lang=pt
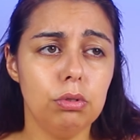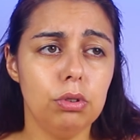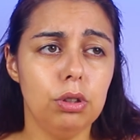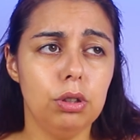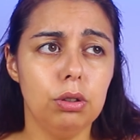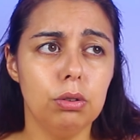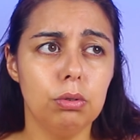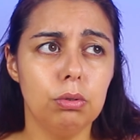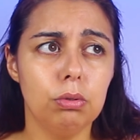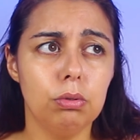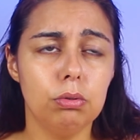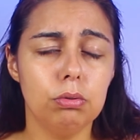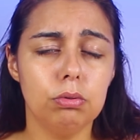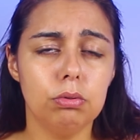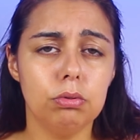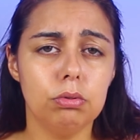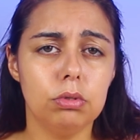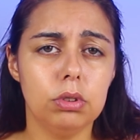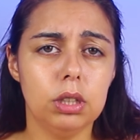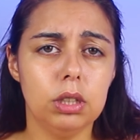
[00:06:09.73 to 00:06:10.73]
E eu
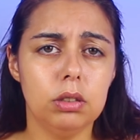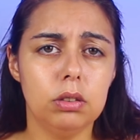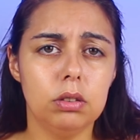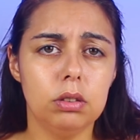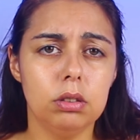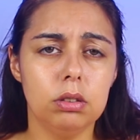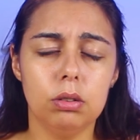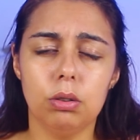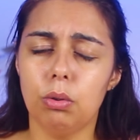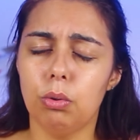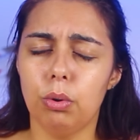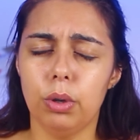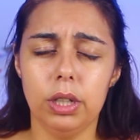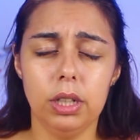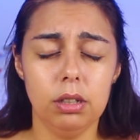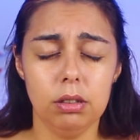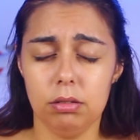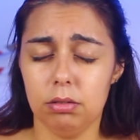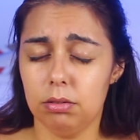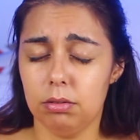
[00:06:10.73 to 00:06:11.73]
disse,
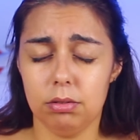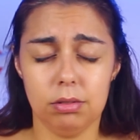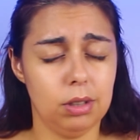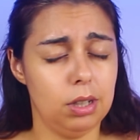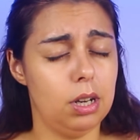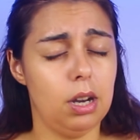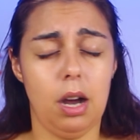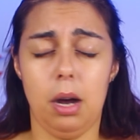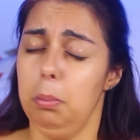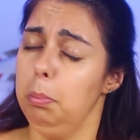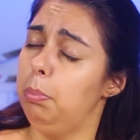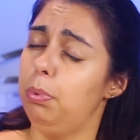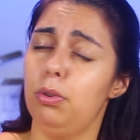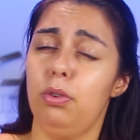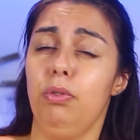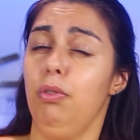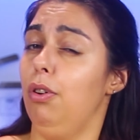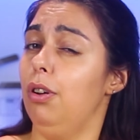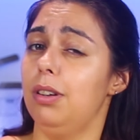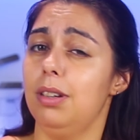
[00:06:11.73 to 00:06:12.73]
oi, cabo
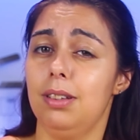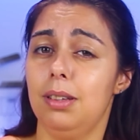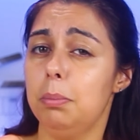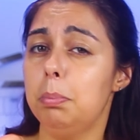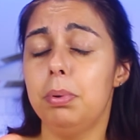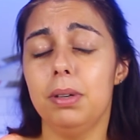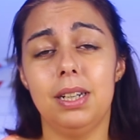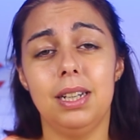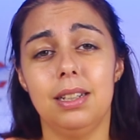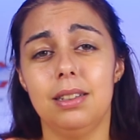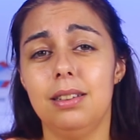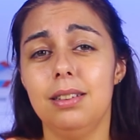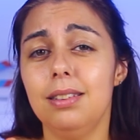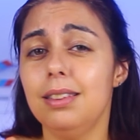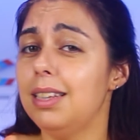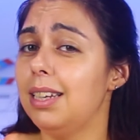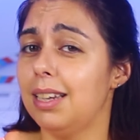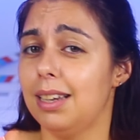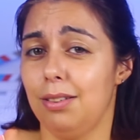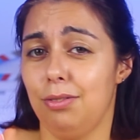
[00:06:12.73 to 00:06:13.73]
por fora da parede,
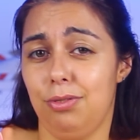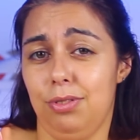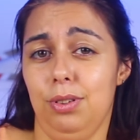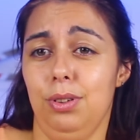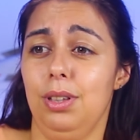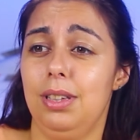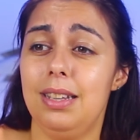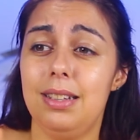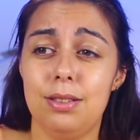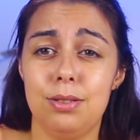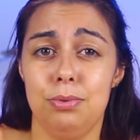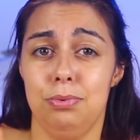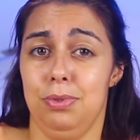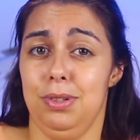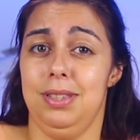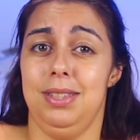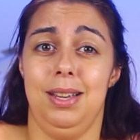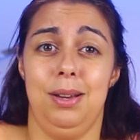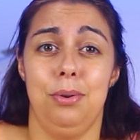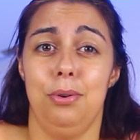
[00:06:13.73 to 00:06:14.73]
ninguém falou disso,
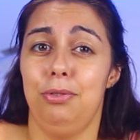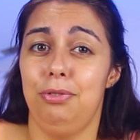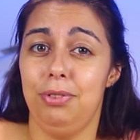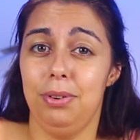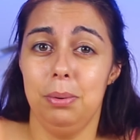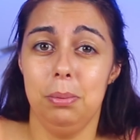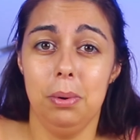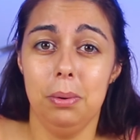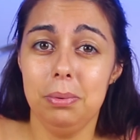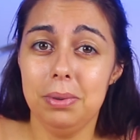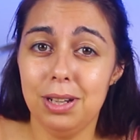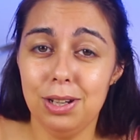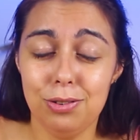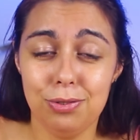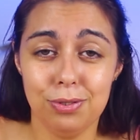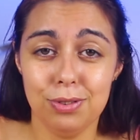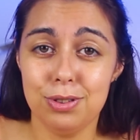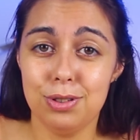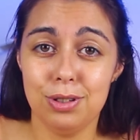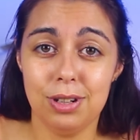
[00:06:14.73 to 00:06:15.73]
você confirmou-me que
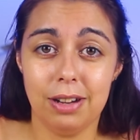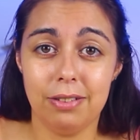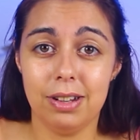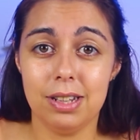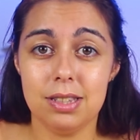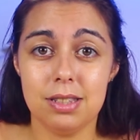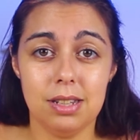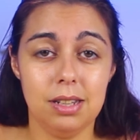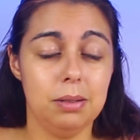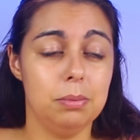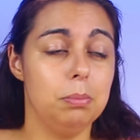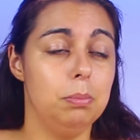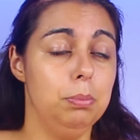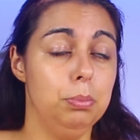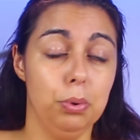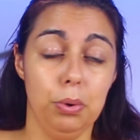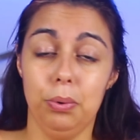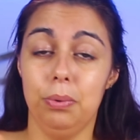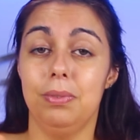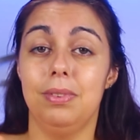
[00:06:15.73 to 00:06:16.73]
isto funcionava assim.
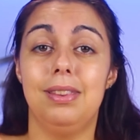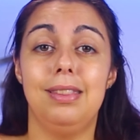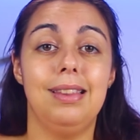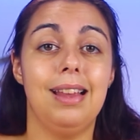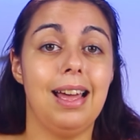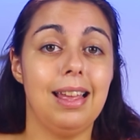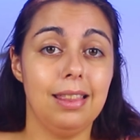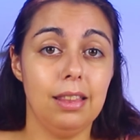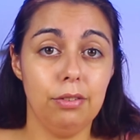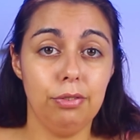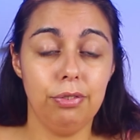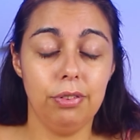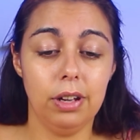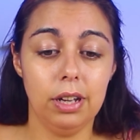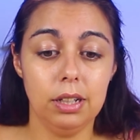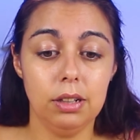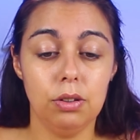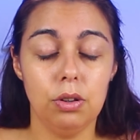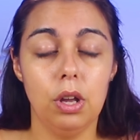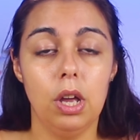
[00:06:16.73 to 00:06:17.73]
Bom, nada
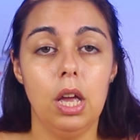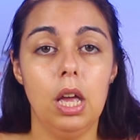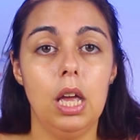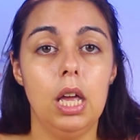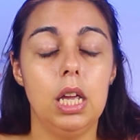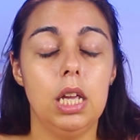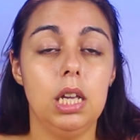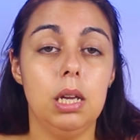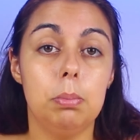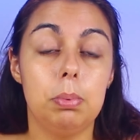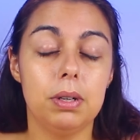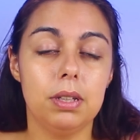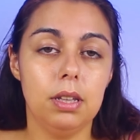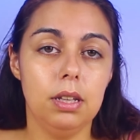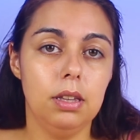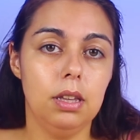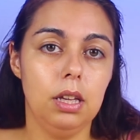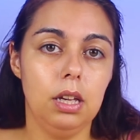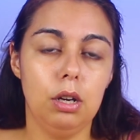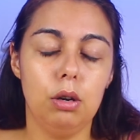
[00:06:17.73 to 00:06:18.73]
feito, e a
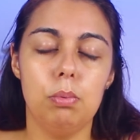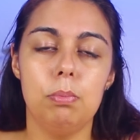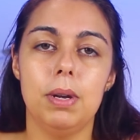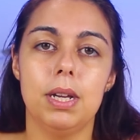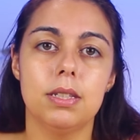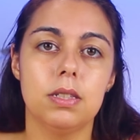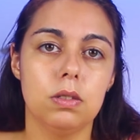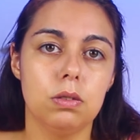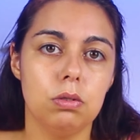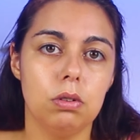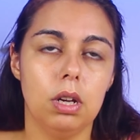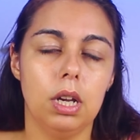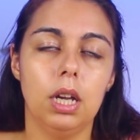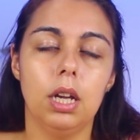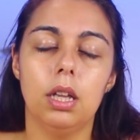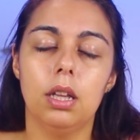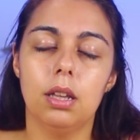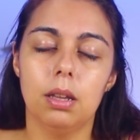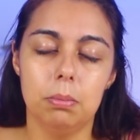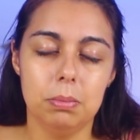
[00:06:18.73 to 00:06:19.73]
partir daí começo
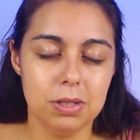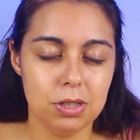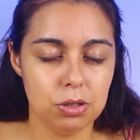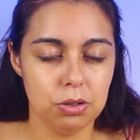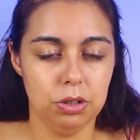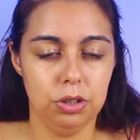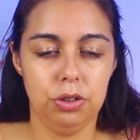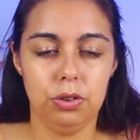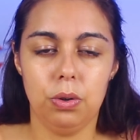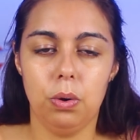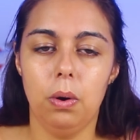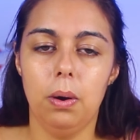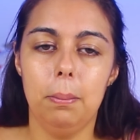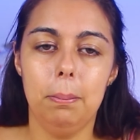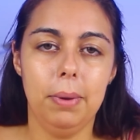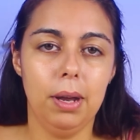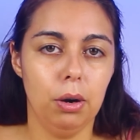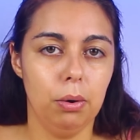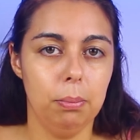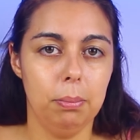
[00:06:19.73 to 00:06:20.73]
em reclamações com a
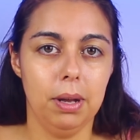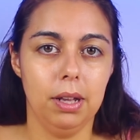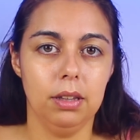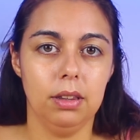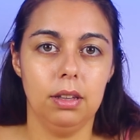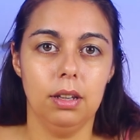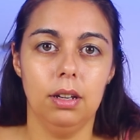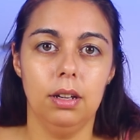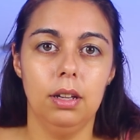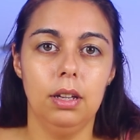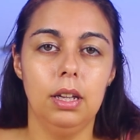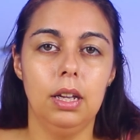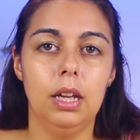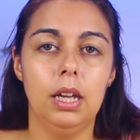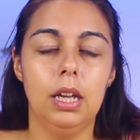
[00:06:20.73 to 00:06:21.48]
Mel, malta.